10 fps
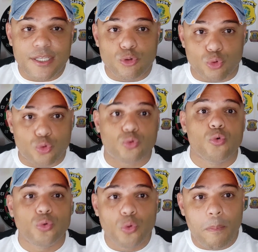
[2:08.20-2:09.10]
ali do
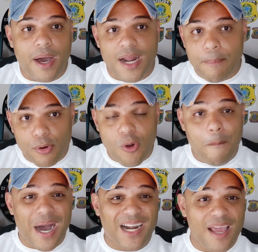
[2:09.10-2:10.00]
sul do Pará, porque o
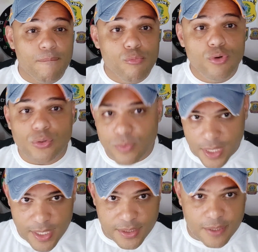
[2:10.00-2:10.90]
Pará é muito
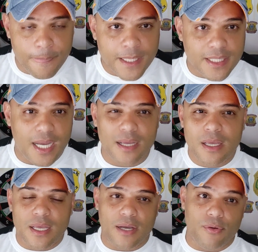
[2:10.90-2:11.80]
grande. Tá?
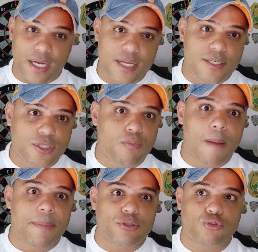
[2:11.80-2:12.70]
Eu acredito que
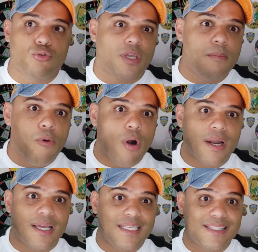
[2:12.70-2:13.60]
uma pessoa que
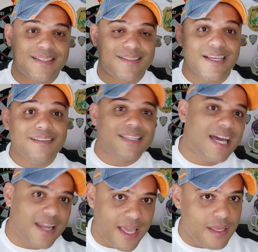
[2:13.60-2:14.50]
mora em
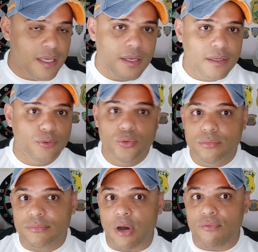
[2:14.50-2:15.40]
Santarém
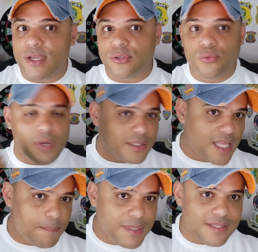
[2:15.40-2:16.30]
hum, talvez nunca
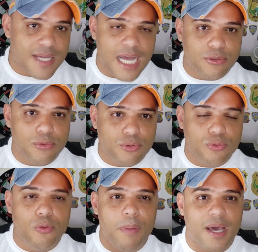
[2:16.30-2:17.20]
tenha pisado no
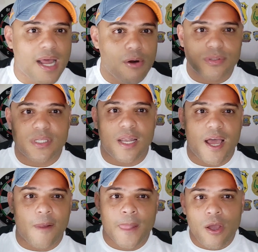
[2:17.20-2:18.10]
sul do Pará, ou sei
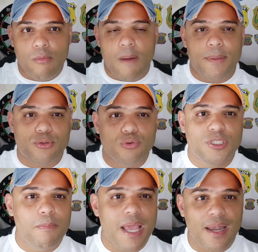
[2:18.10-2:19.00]
lá, uma pessoa
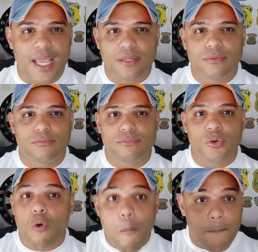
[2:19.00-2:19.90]
de Belém hum,
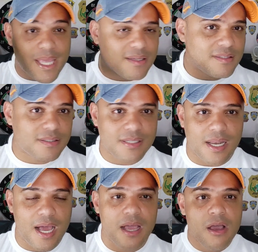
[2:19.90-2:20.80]
não compensa, sei
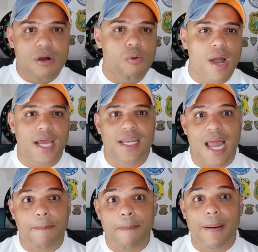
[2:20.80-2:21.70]
lá, o cara ir
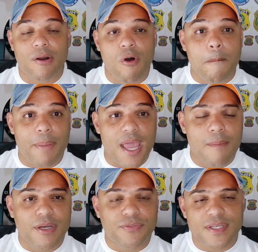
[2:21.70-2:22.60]
lá para
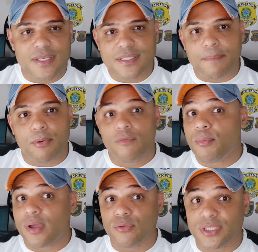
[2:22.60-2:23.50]
Paraopebas fazer essa prova
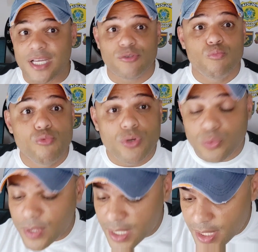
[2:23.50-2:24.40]
porque é um estado
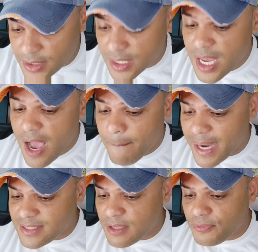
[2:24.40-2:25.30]
muito grande.
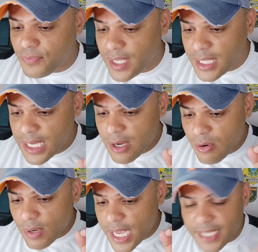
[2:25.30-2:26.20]
Mas enfim,
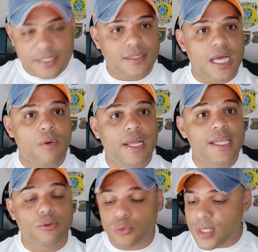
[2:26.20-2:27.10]
edital
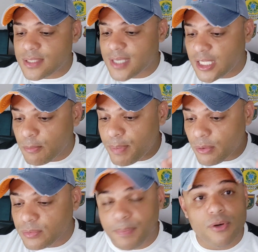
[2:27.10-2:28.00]
aí autorizado
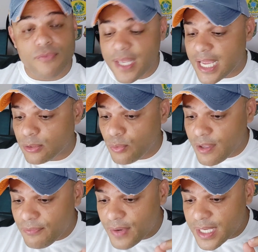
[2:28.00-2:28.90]
pelo, pelo vereador
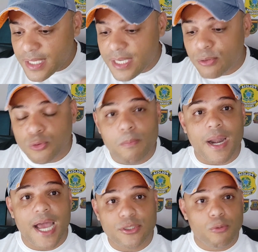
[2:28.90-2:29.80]
Ivanildo
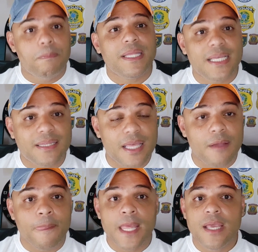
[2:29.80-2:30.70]
Braz do
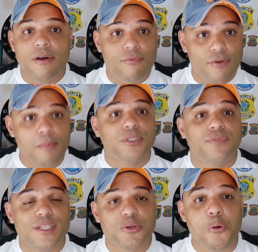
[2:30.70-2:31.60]
PDT Vamos
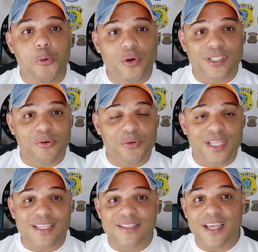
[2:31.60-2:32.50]
ver esse concurso
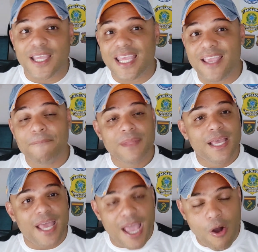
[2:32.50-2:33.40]
acontecer que
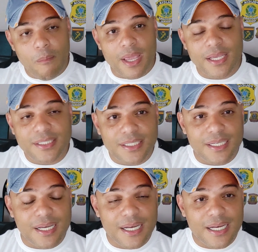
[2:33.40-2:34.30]

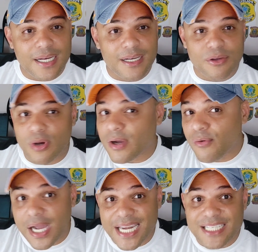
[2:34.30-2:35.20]
realmente uh, eu,
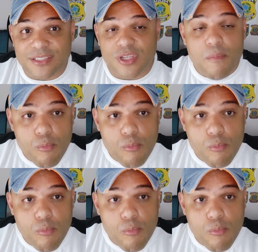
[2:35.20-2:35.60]
eu acredito que